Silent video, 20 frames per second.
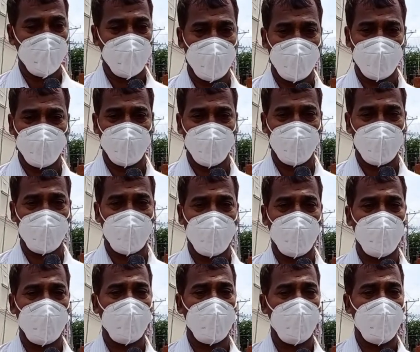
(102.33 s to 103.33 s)
చేస్తున్నారు
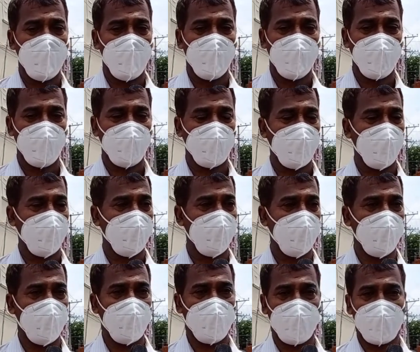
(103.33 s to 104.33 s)
ఫిఫ్త్
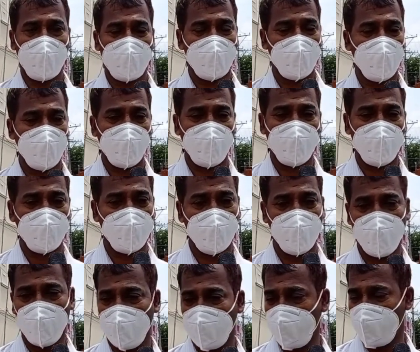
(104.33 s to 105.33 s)
కా ఫిఫ్త్
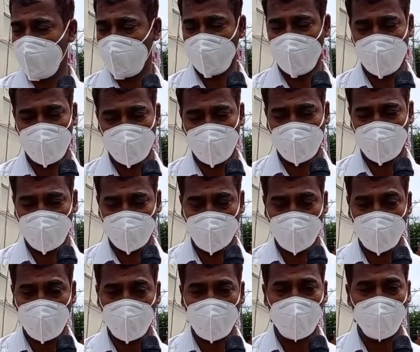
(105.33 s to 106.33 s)
మా
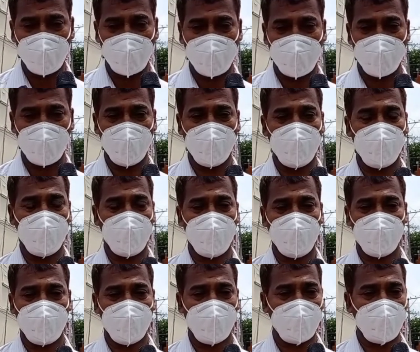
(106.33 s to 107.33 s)
కార్పొరేటర్ గారు
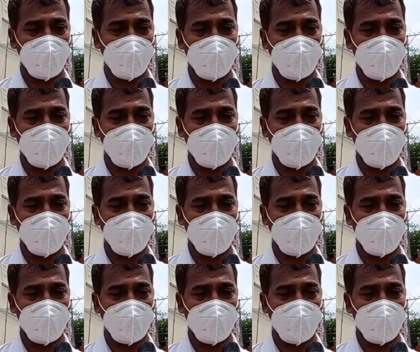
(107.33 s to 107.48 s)
ఫిఫ్త్ వార్డు